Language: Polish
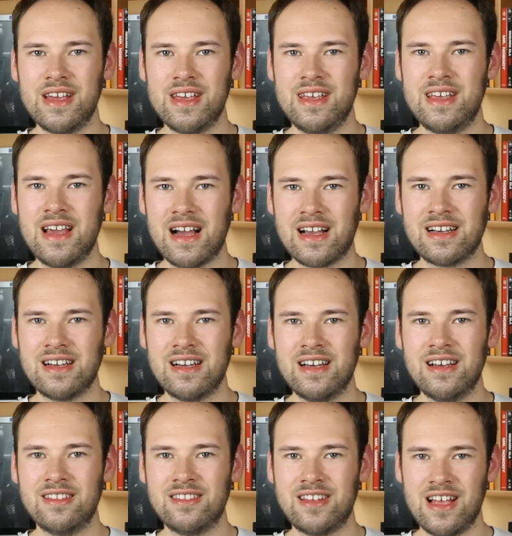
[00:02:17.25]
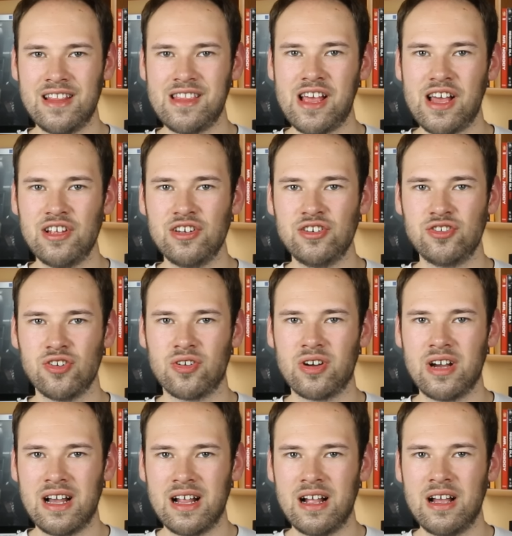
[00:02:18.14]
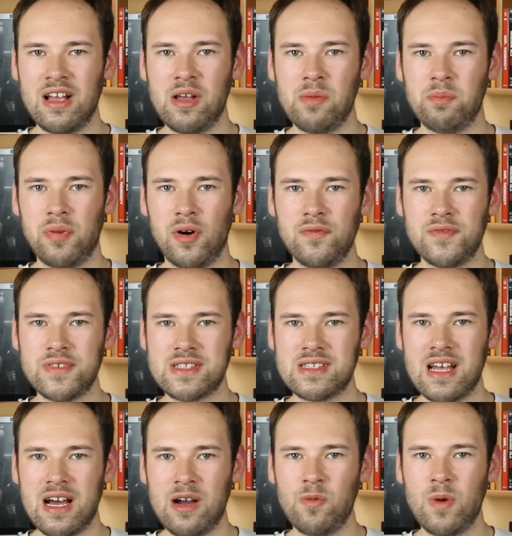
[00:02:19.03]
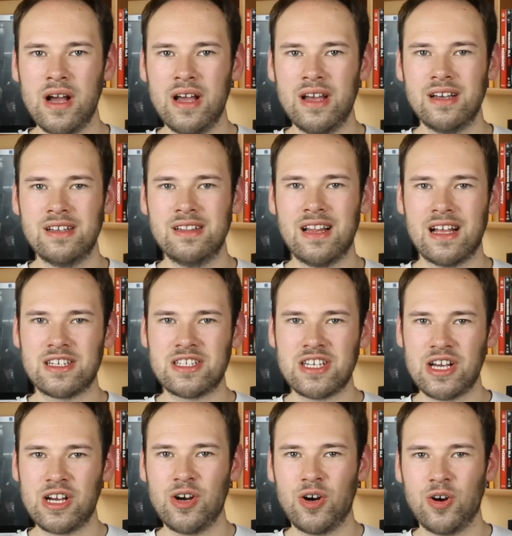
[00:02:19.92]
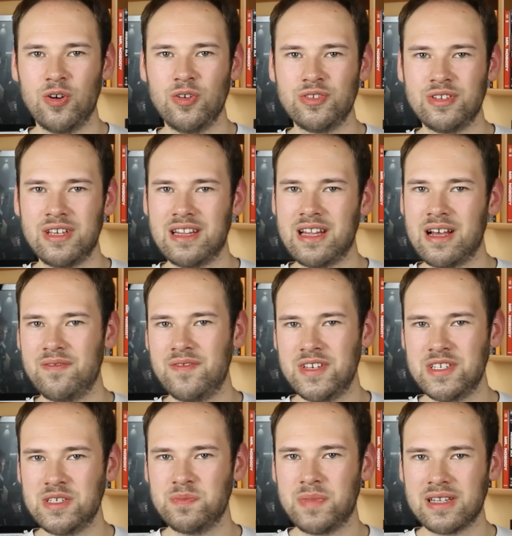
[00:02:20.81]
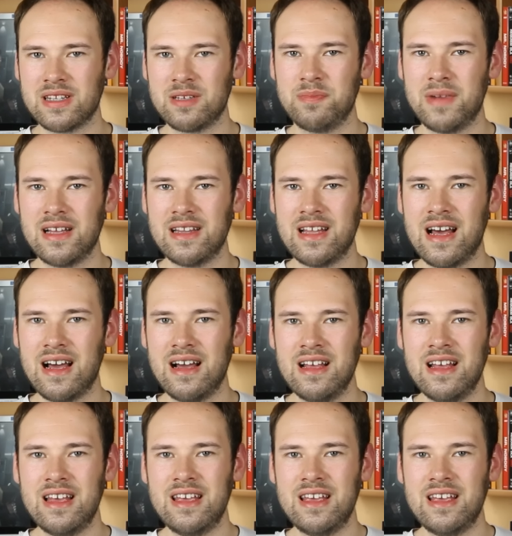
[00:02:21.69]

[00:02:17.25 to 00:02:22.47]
jak ten Joker powstał, dlaczego nienawidzi Batmana,